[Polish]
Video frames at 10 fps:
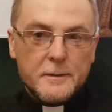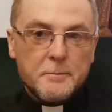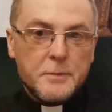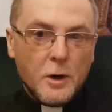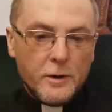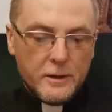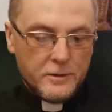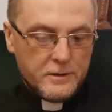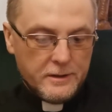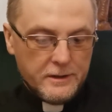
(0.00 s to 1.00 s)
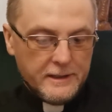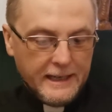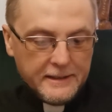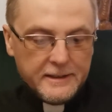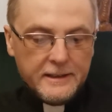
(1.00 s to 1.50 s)
biorę od
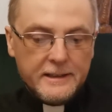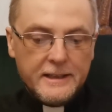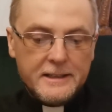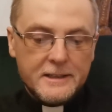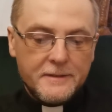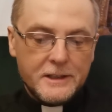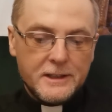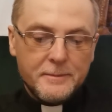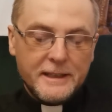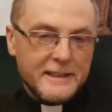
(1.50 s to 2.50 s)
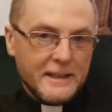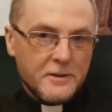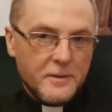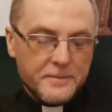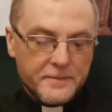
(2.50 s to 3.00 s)
taty i nie zważam na
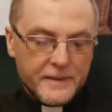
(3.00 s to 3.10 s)
niego.